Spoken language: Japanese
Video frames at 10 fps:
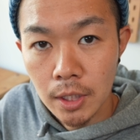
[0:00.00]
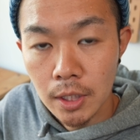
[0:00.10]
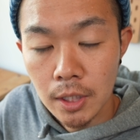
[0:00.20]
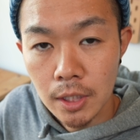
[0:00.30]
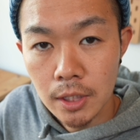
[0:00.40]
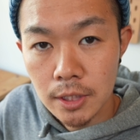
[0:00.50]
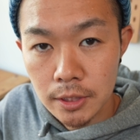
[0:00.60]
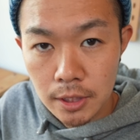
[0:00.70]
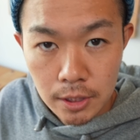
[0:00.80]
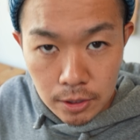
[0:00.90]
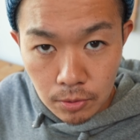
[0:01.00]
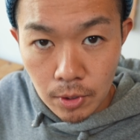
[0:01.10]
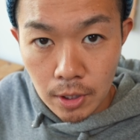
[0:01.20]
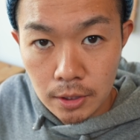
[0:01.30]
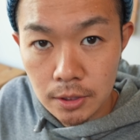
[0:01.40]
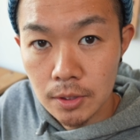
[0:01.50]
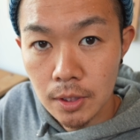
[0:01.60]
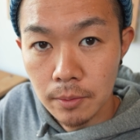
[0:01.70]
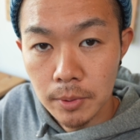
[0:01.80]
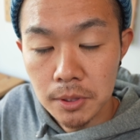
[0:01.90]
えー、再生リストなんか作っ
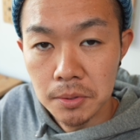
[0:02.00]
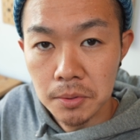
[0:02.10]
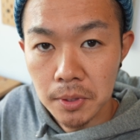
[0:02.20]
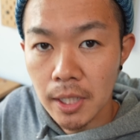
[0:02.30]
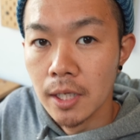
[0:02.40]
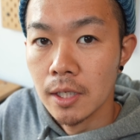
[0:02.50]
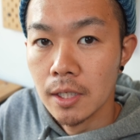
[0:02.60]
てますので、